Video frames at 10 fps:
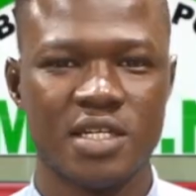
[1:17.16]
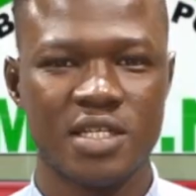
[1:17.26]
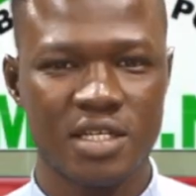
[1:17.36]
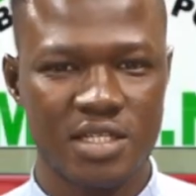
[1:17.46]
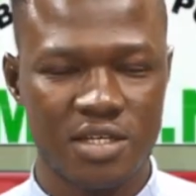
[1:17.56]

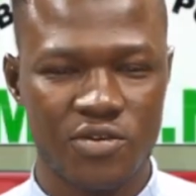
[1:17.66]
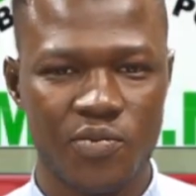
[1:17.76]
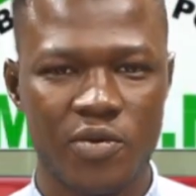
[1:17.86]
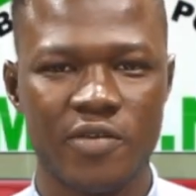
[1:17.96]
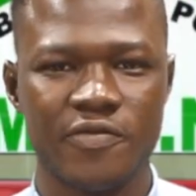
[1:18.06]
C'est ainsi que
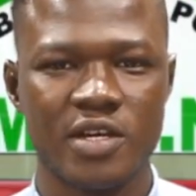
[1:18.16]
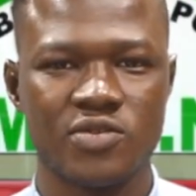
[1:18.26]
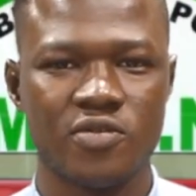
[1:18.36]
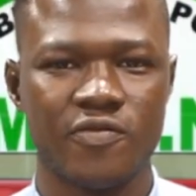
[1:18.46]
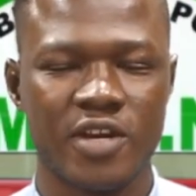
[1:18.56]
prend fin
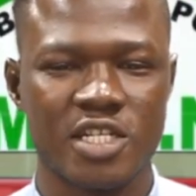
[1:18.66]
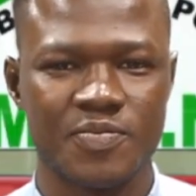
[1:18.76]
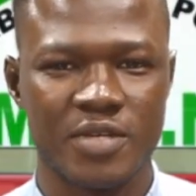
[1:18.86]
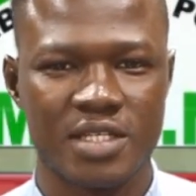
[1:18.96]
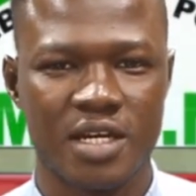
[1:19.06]
ce flash
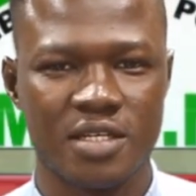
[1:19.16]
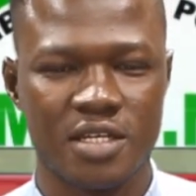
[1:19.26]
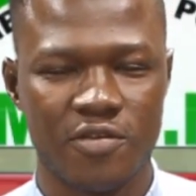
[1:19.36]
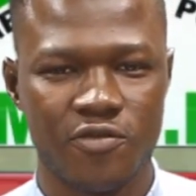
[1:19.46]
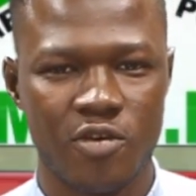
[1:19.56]
spécial
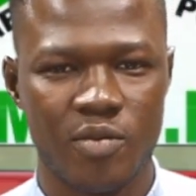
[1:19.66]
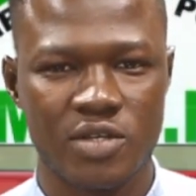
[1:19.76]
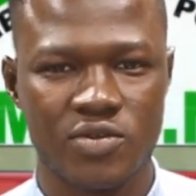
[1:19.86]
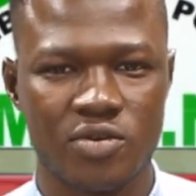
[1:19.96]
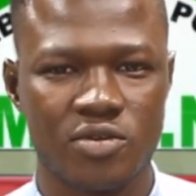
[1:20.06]

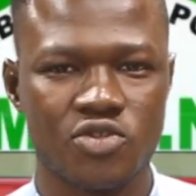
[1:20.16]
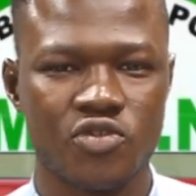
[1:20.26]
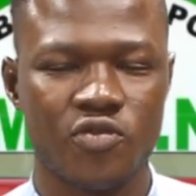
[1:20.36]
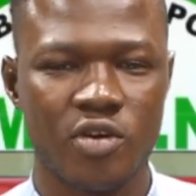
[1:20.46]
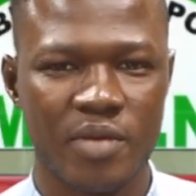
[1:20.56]
d'information.
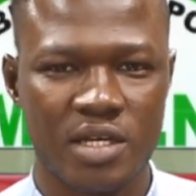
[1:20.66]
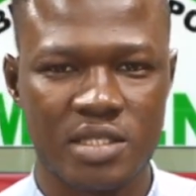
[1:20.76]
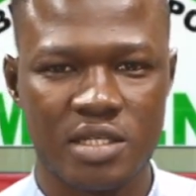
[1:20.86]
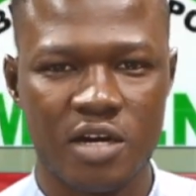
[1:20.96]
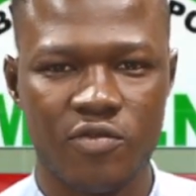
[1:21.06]
Je vous
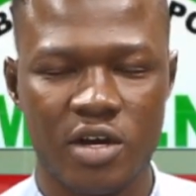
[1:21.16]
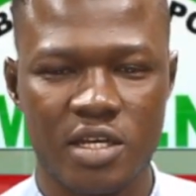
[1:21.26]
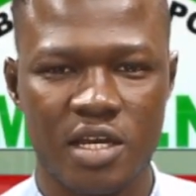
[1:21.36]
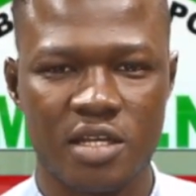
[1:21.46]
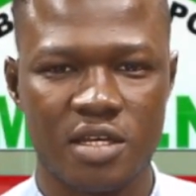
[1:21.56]
remercie d'avoir
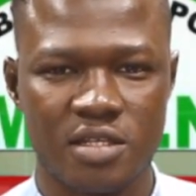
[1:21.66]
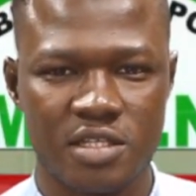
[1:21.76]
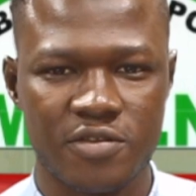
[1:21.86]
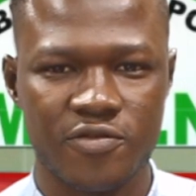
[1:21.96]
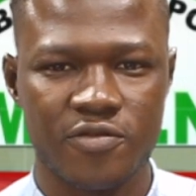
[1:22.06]
été
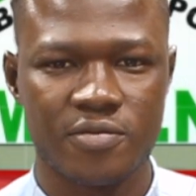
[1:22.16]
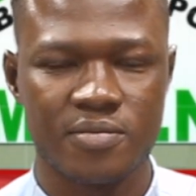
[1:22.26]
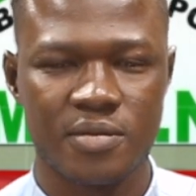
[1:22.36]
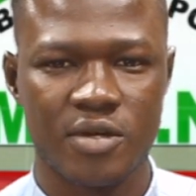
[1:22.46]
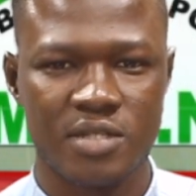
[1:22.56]
attentif.
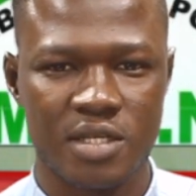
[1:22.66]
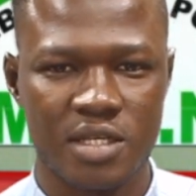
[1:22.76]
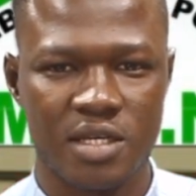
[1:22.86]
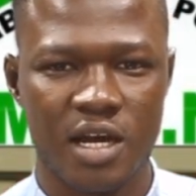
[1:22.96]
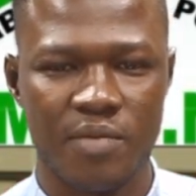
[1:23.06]
On se
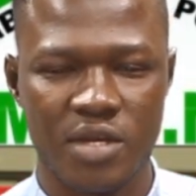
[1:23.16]
dit à